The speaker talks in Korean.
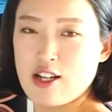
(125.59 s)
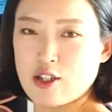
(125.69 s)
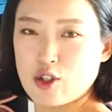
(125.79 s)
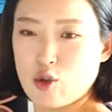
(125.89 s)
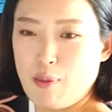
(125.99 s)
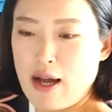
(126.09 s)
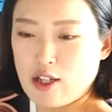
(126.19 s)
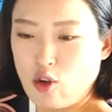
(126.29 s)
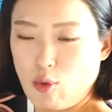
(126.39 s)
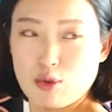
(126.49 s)
그리고 팔이
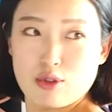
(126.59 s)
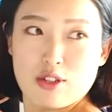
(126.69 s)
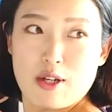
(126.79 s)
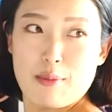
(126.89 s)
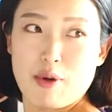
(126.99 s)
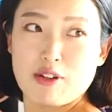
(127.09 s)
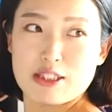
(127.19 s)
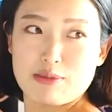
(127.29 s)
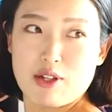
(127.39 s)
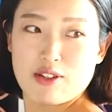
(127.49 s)
너무
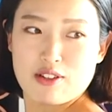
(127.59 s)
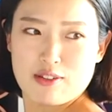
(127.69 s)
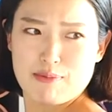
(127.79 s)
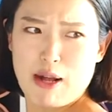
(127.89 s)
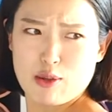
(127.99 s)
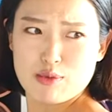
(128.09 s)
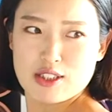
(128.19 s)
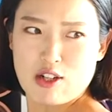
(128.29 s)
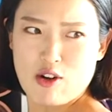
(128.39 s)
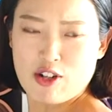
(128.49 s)
펴지면
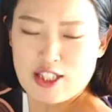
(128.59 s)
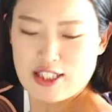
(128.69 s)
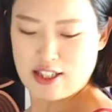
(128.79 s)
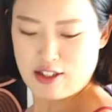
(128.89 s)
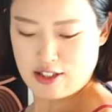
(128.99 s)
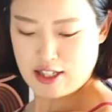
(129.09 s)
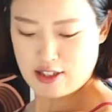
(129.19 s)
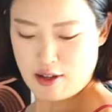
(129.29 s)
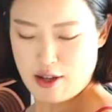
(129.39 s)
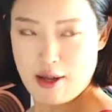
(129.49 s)
팔꿈치가 꺾이잖아요.
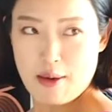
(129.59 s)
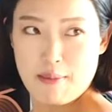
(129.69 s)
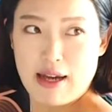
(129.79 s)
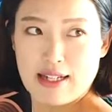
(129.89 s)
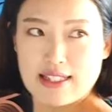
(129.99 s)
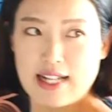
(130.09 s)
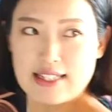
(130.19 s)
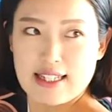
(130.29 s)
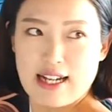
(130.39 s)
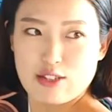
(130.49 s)
그래서 팔을
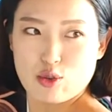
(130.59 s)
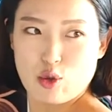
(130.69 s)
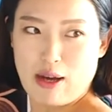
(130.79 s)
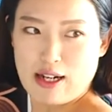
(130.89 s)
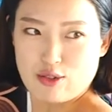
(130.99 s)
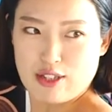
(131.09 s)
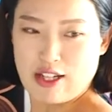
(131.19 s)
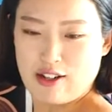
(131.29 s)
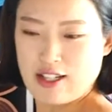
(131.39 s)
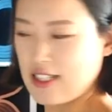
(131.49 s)
살짝 안으로 말아주세요.